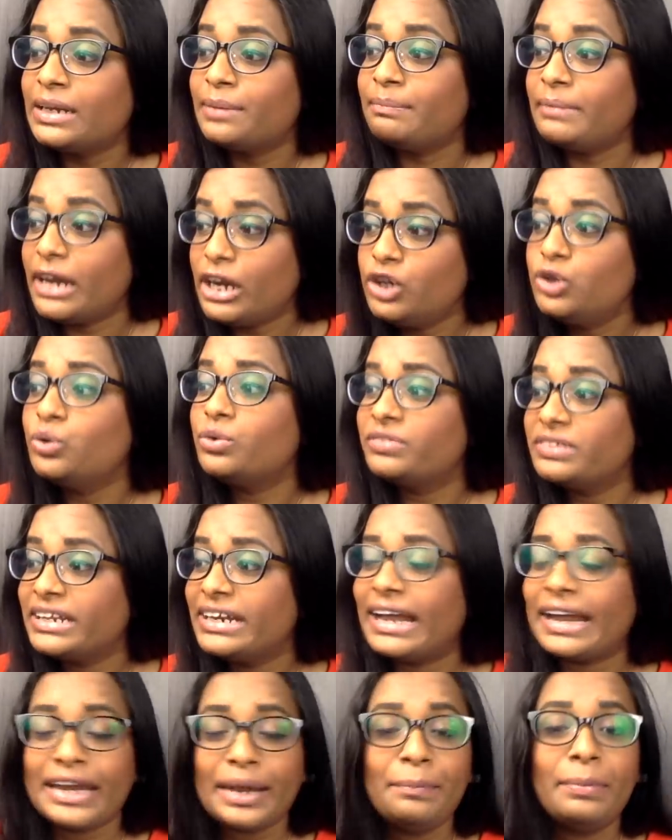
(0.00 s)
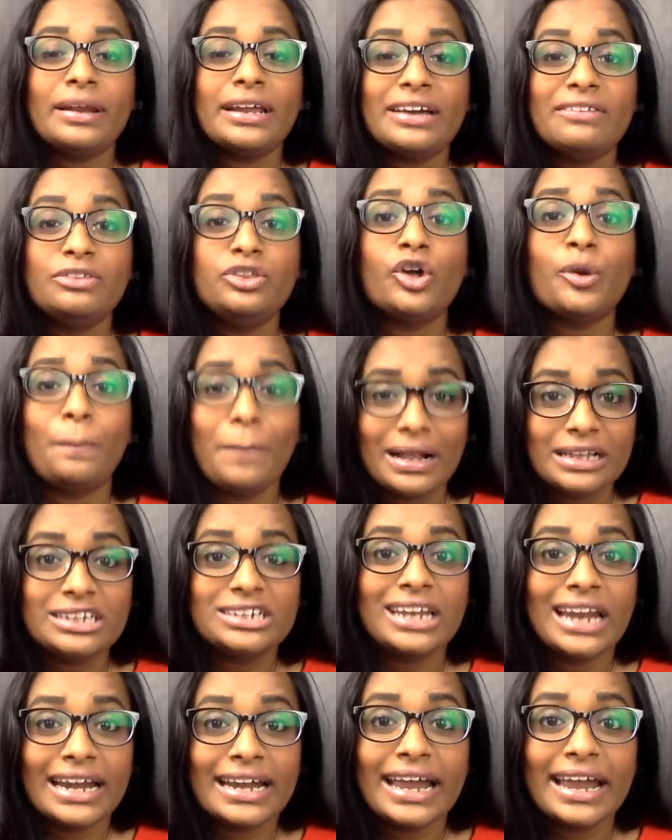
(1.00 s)
மீ டூ வந்து நிறைய பேருக்கு வந்து ஒரு பஞ்ச்
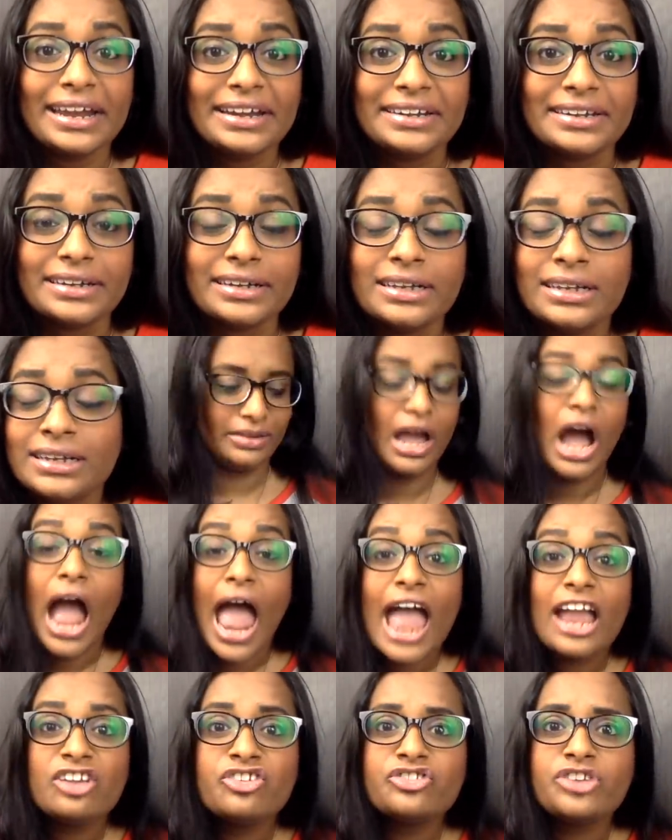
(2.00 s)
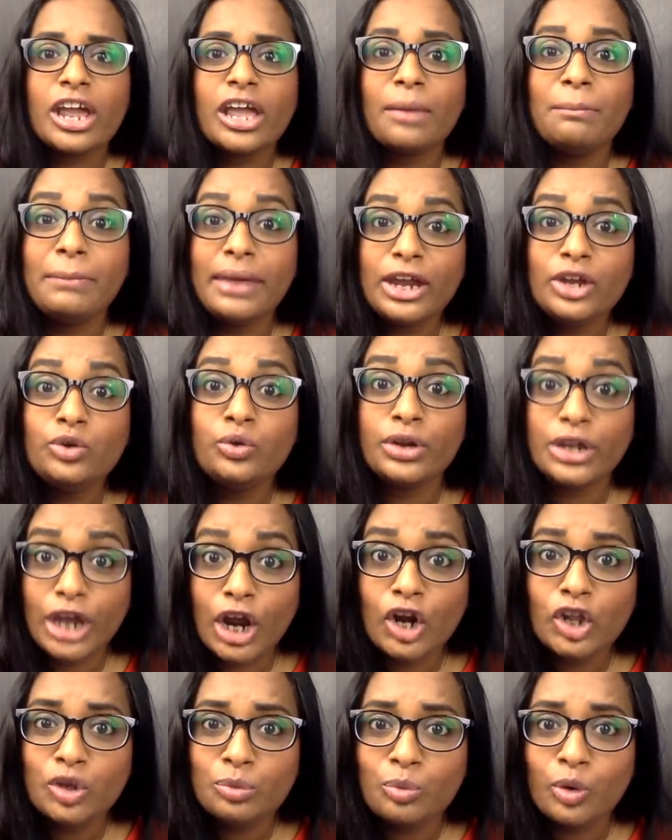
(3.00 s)
லைனாக ஆகிட்டு ஹேஷ்டேக் மீ டூன்னு
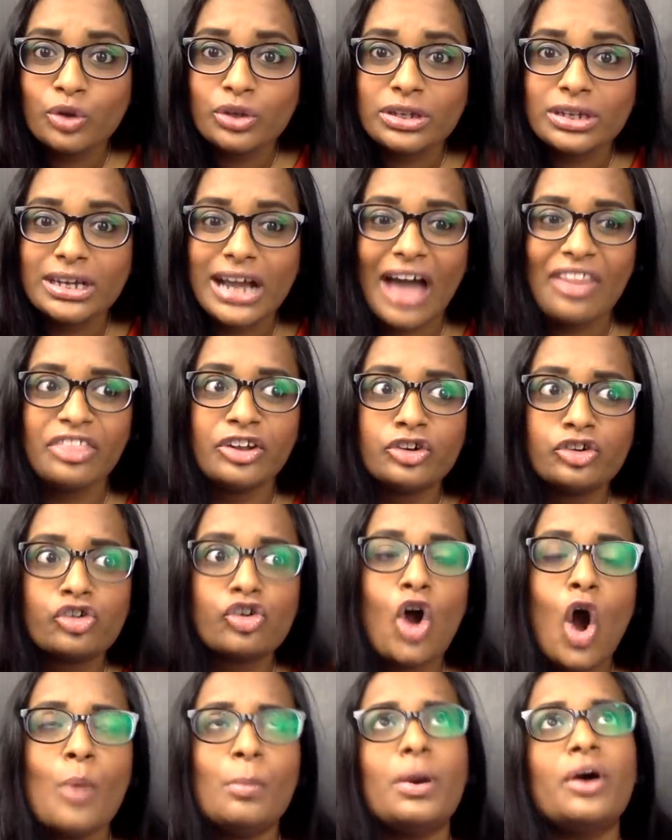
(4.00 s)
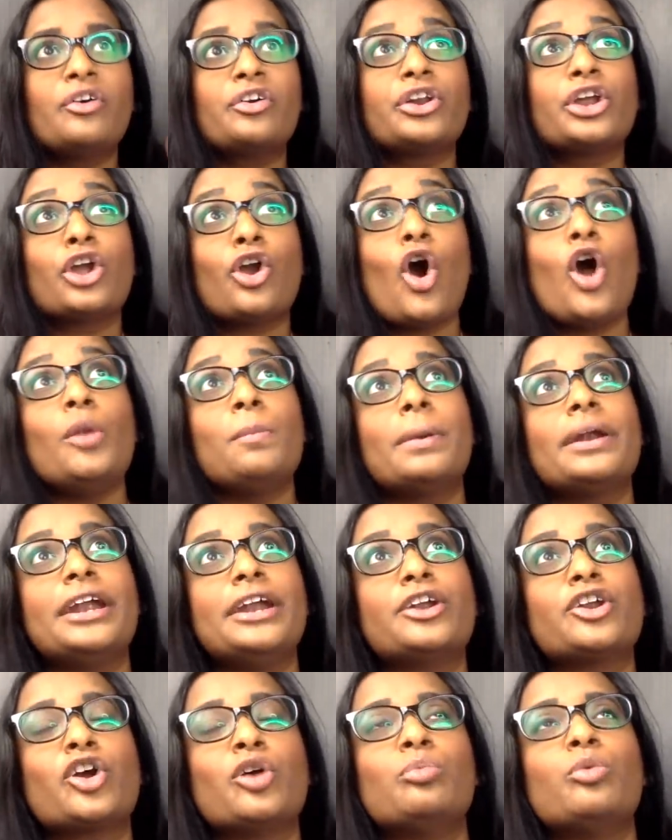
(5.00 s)
எழுதும் போது அந்த ட்ரோமா ரிகால்
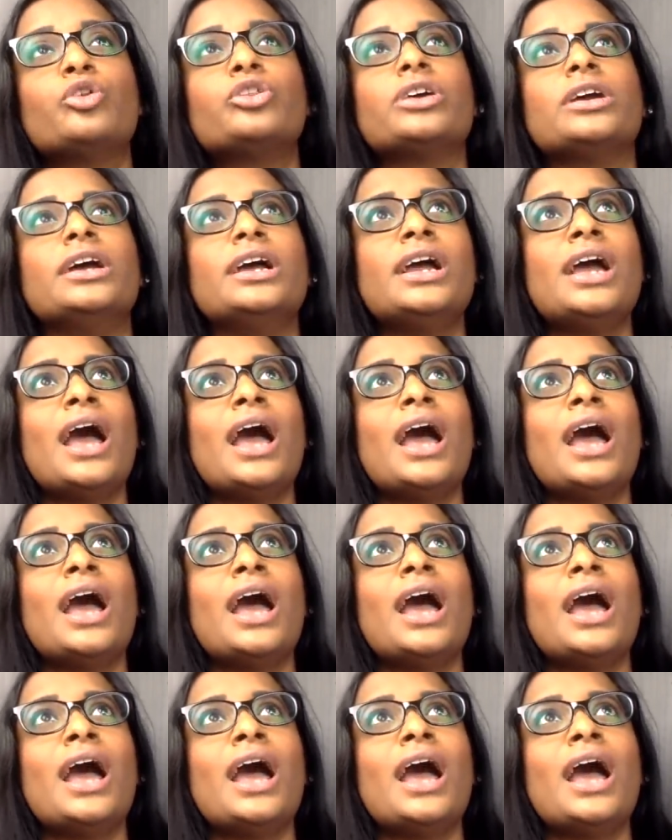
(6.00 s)
பண்ணிட்டு இருக்கும்போது